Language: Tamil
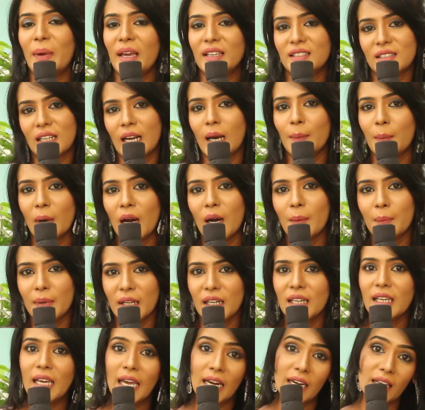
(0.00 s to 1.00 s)
பேசலாமா
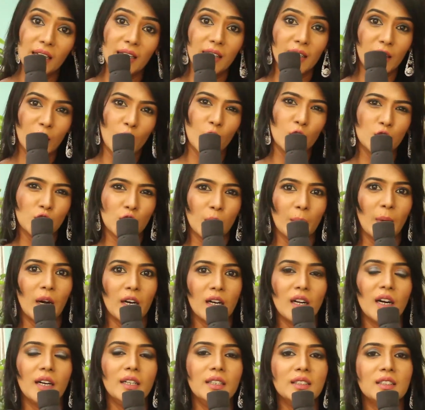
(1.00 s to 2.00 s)
அப்படின்னு எனக்கு கொஞ்சம்
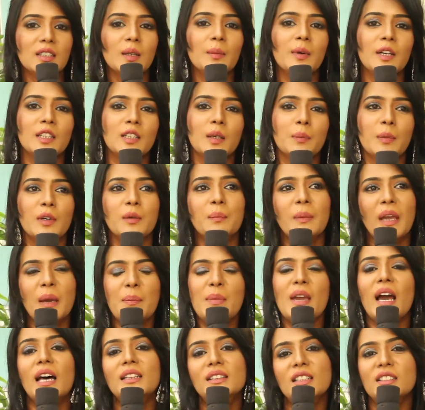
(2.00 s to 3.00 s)
மன அழுத்தம் இருந்தப்போ
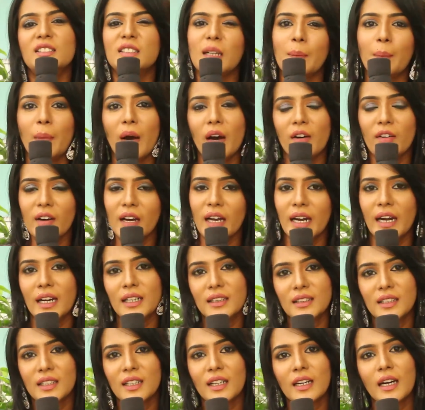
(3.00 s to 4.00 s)
மேபி அந்த ஸ்டெப்பை அவங்க
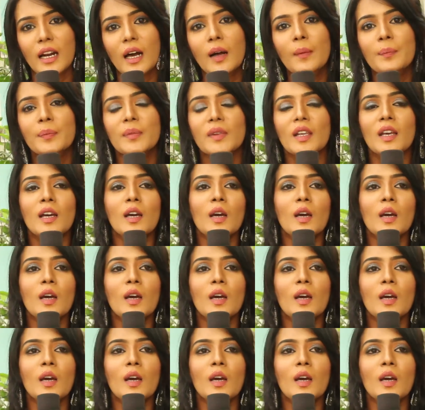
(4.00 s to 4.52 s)
எடுத்திருக்கலாம்